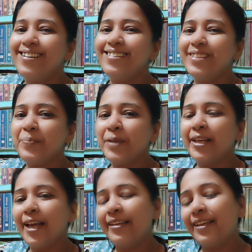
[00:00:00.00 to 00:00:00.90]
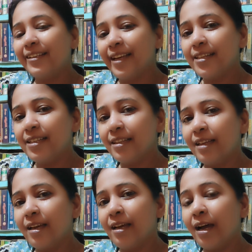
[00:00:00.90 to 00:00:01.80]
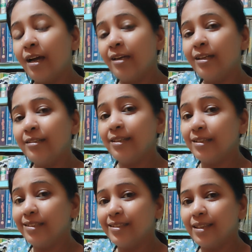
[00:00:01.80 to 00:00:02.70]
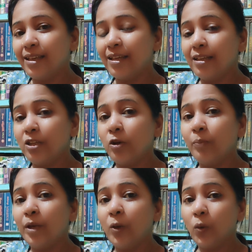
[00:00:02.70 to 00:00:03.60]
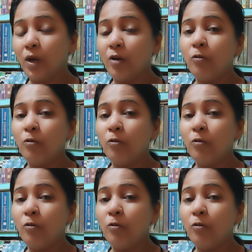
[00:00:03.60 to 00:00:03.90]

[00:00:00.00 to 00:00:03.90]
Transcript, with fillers: समथिंग लाइक दैट यही चलता रहा अगर नेजी अच्छे से खेलते तो अपने लुक का